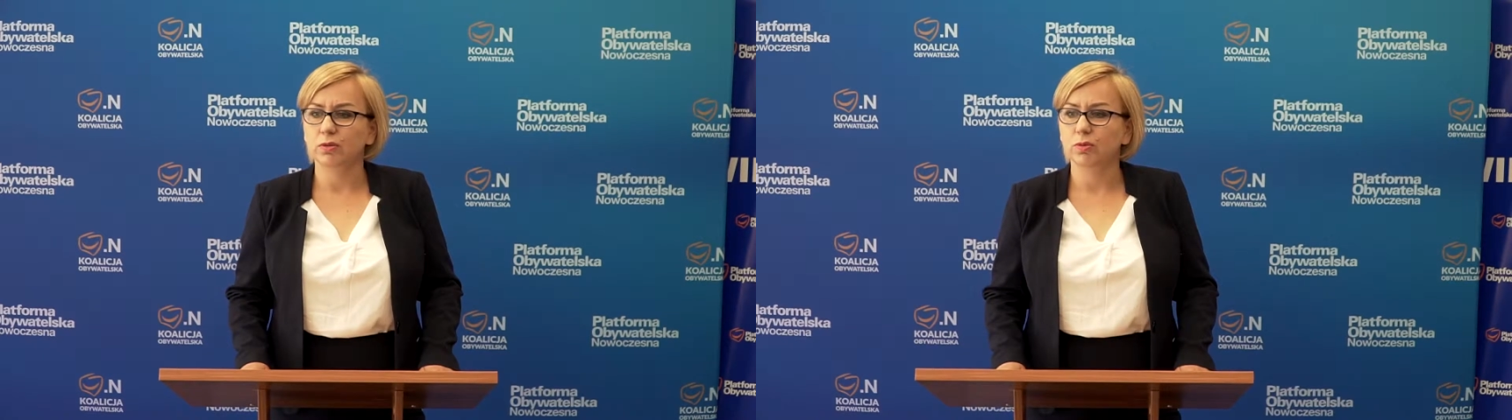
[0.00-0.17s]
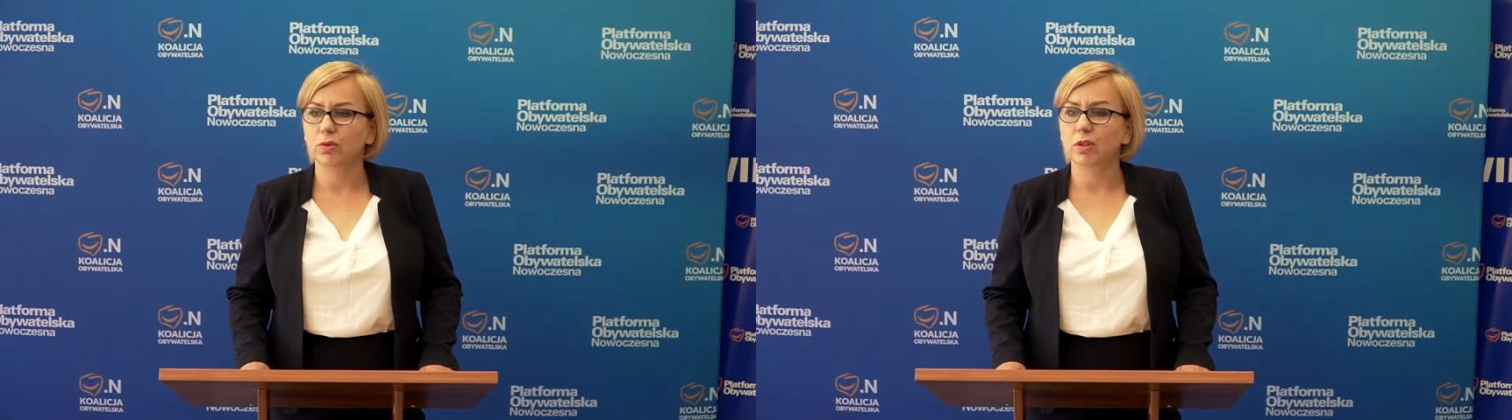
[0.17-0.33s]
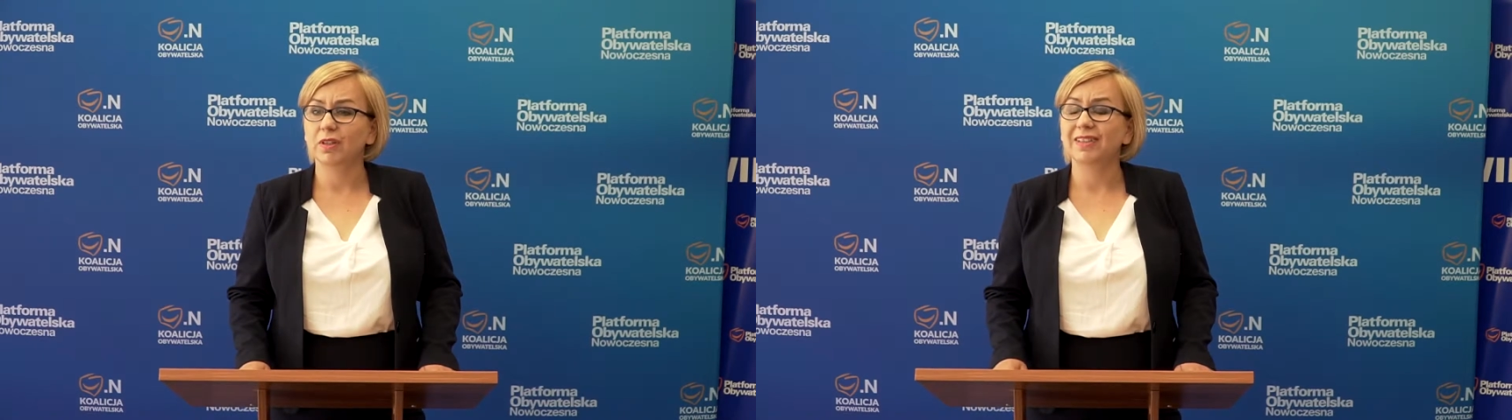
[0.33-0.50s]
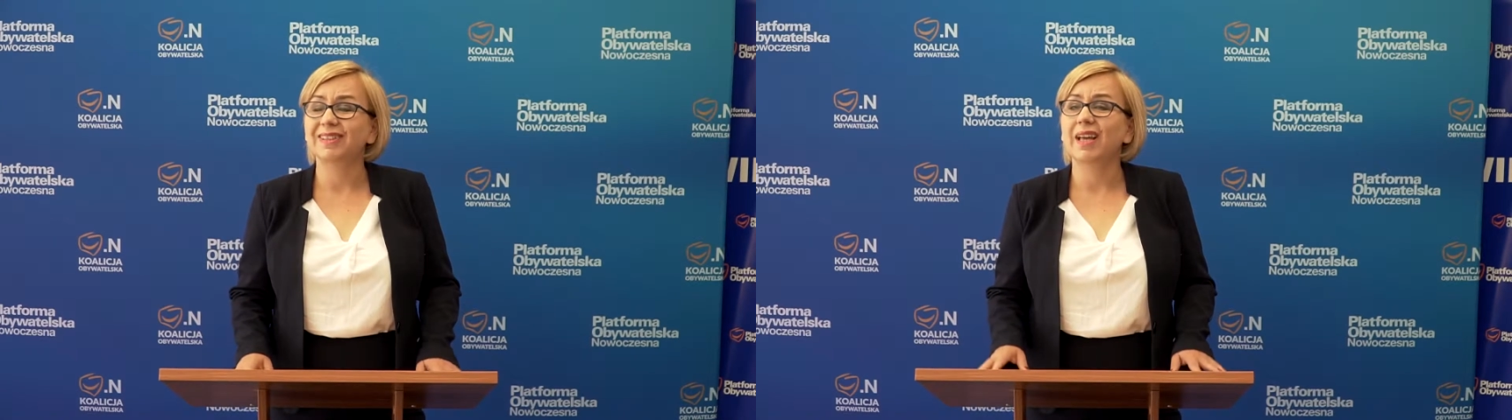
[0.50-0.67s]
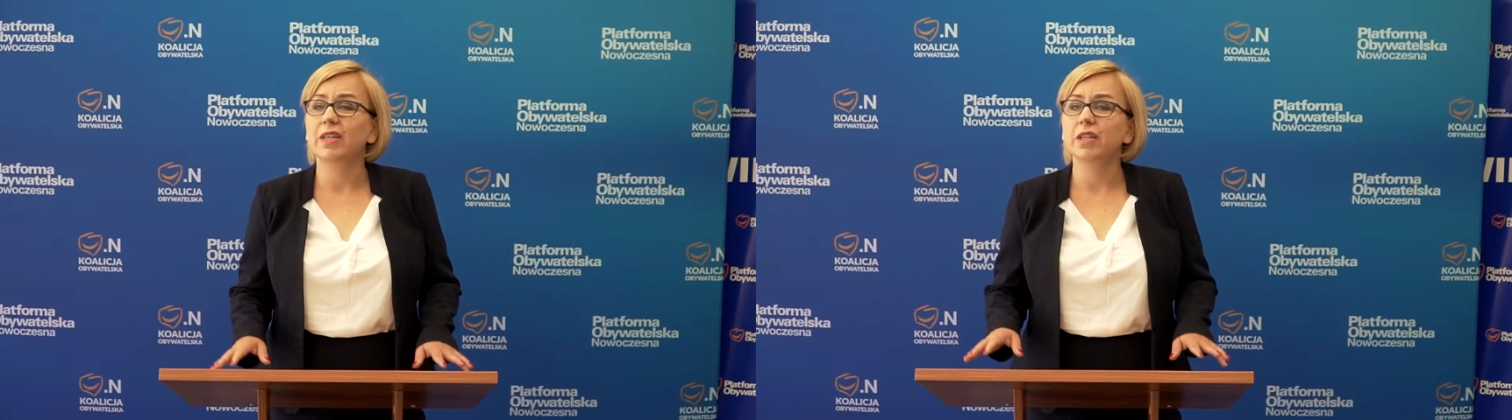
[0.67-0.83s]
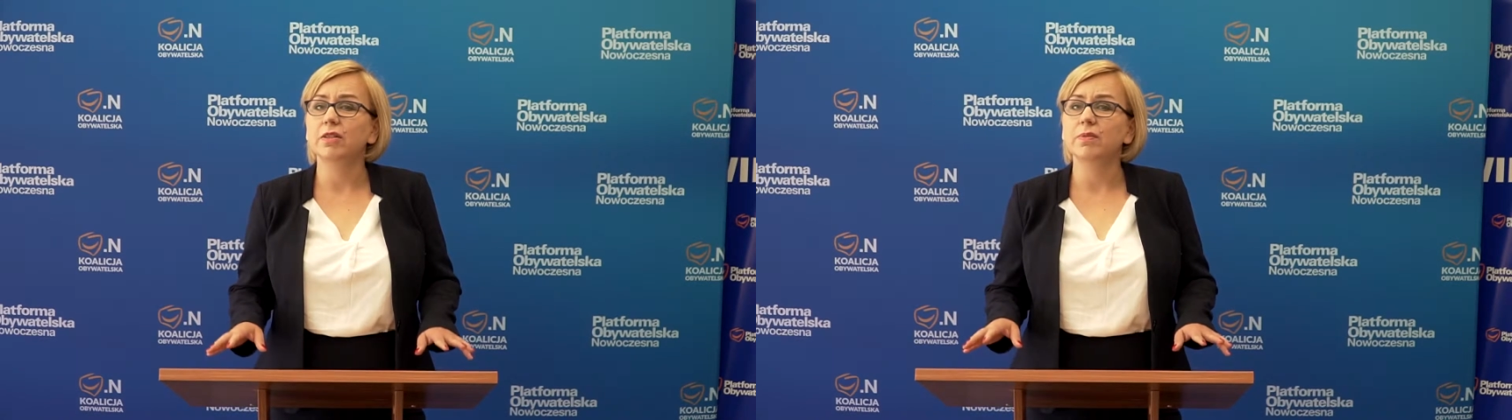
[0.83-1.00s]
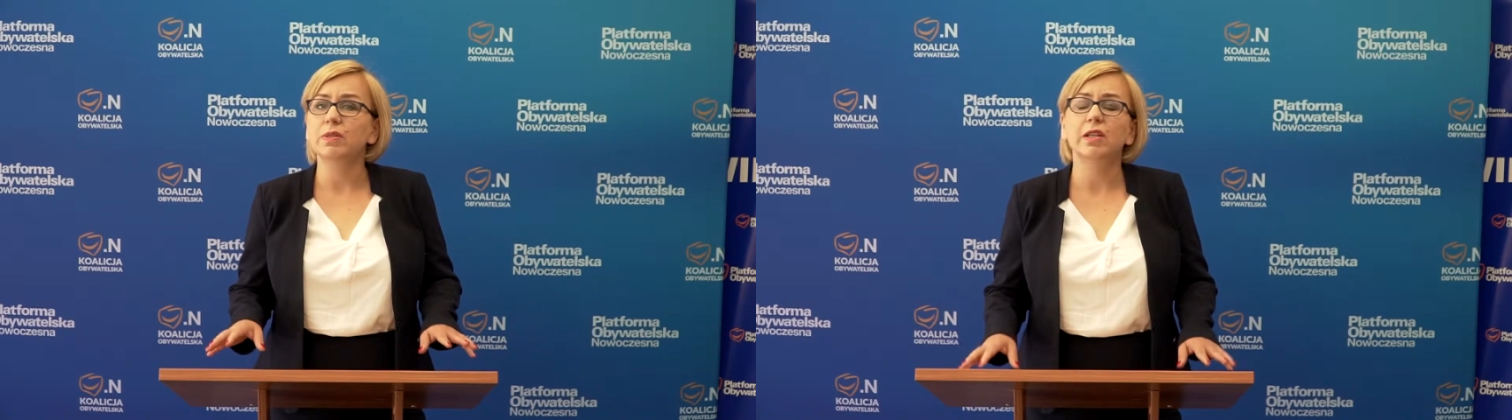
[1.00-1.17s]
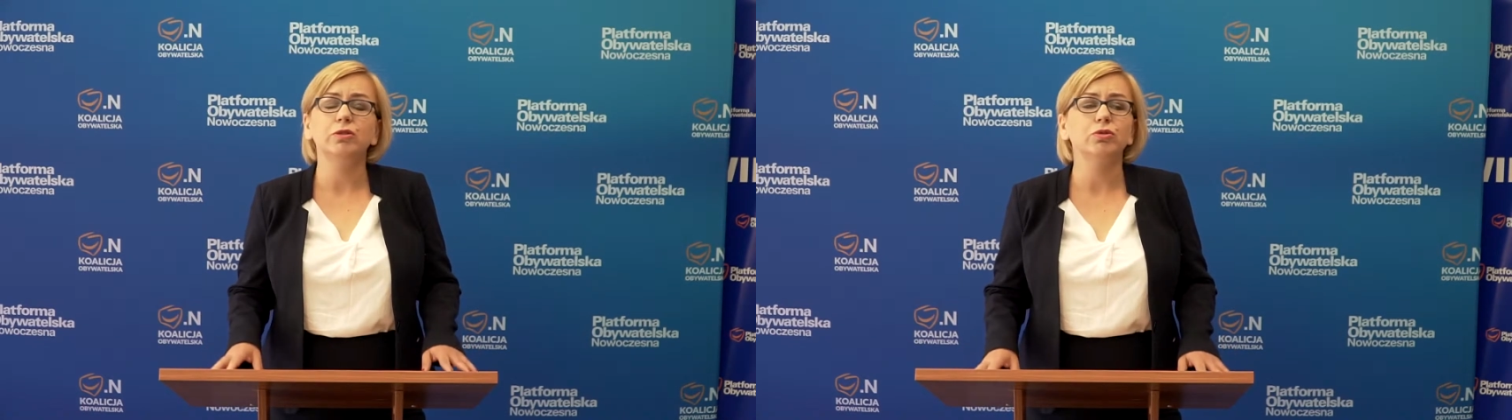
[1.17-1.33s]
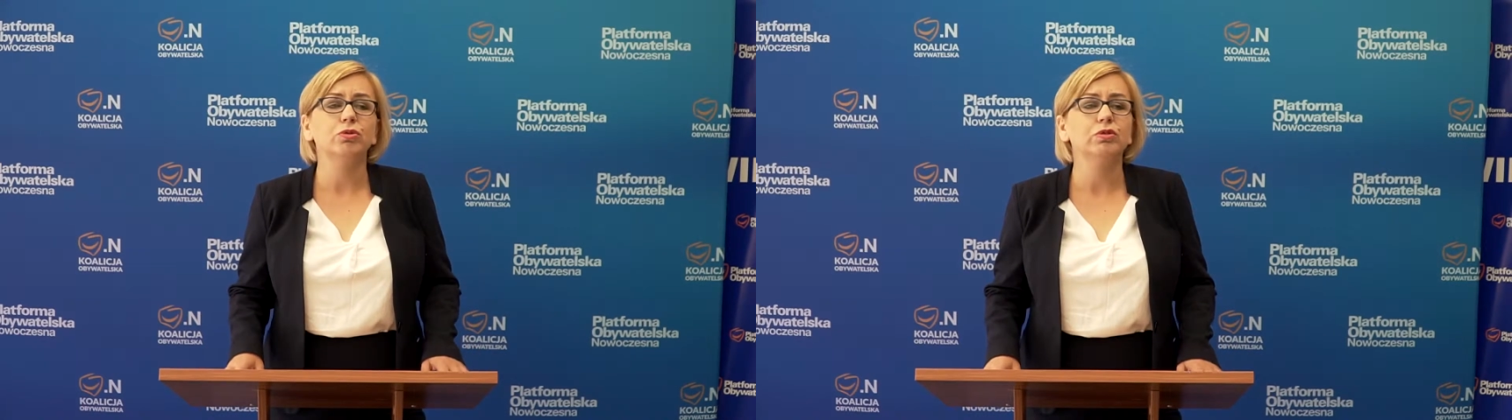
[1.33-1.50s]
który na jednym z
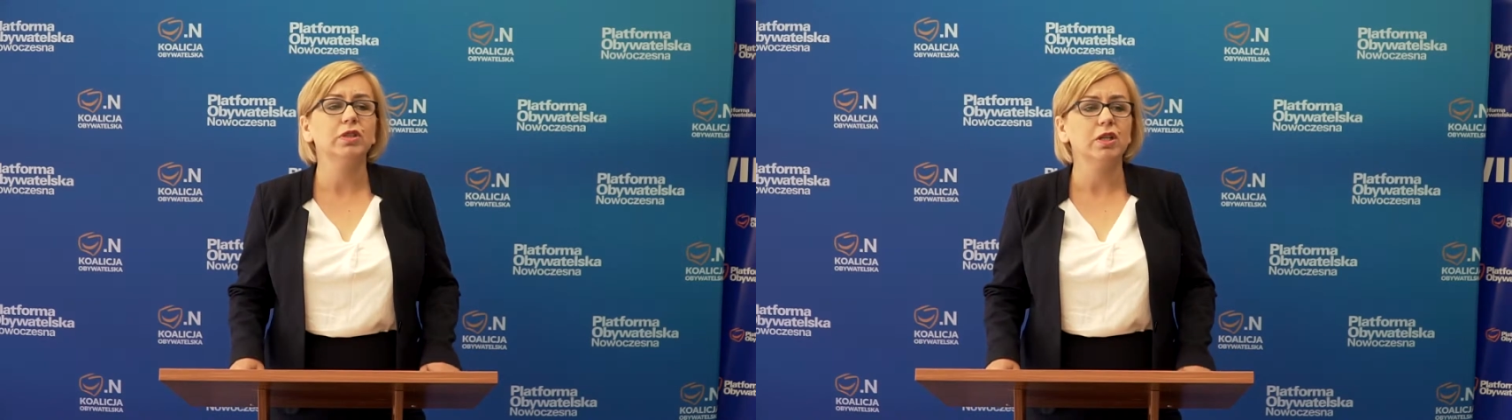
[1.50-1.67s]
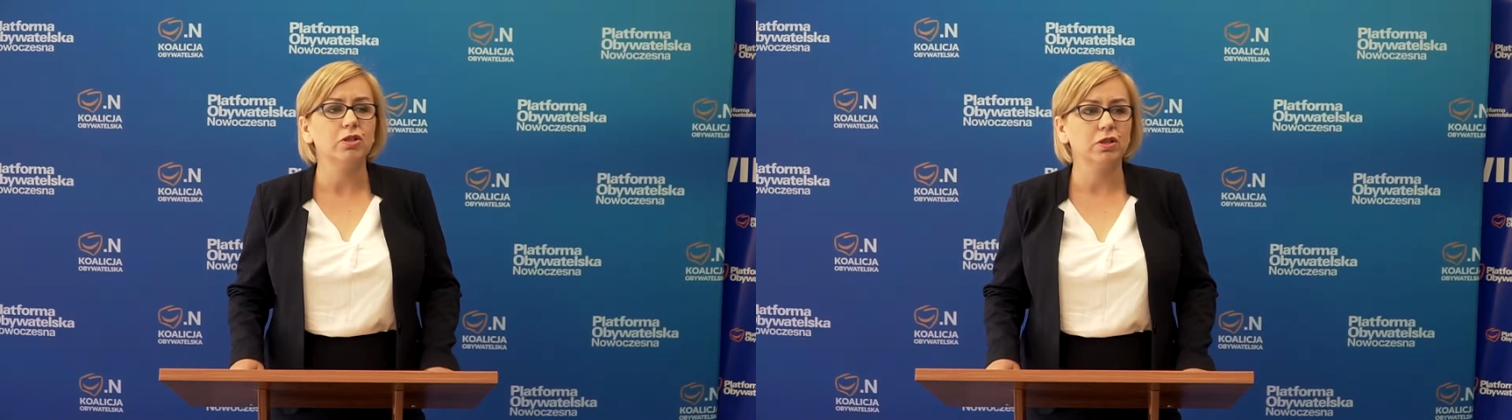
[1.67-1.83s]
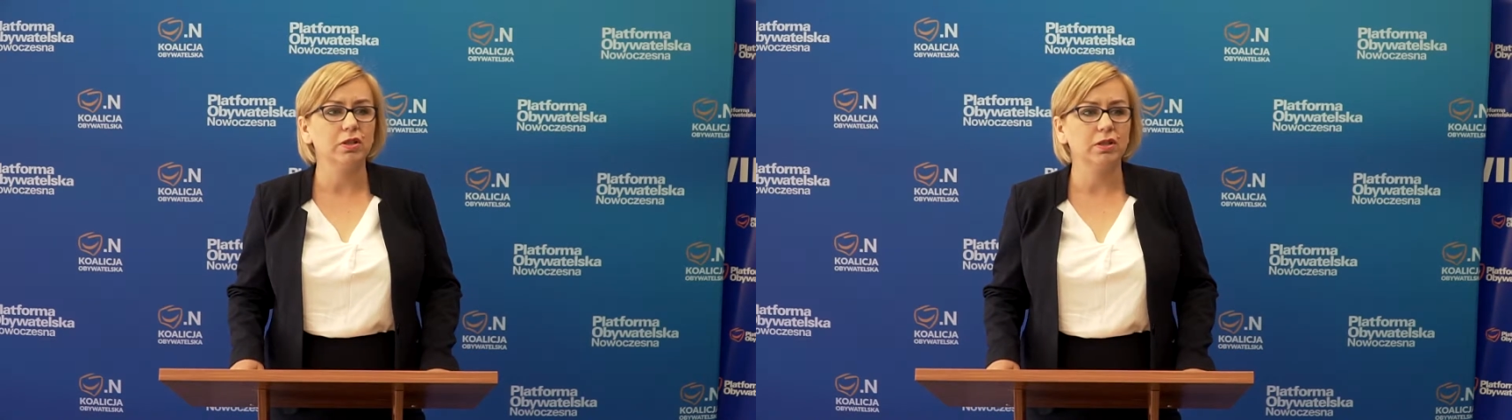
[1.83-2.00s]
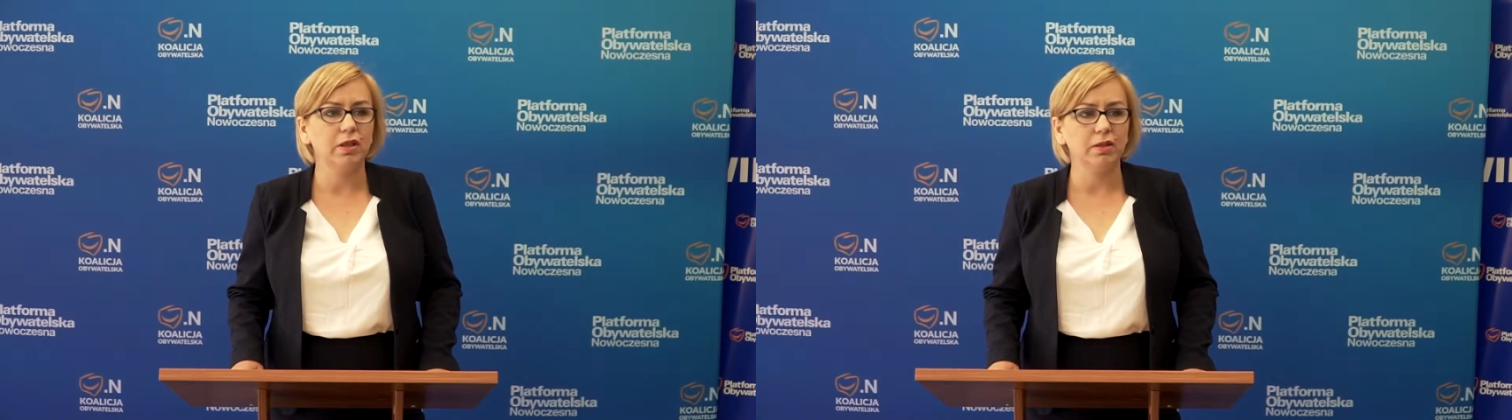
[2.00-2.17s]
najtrudniejszych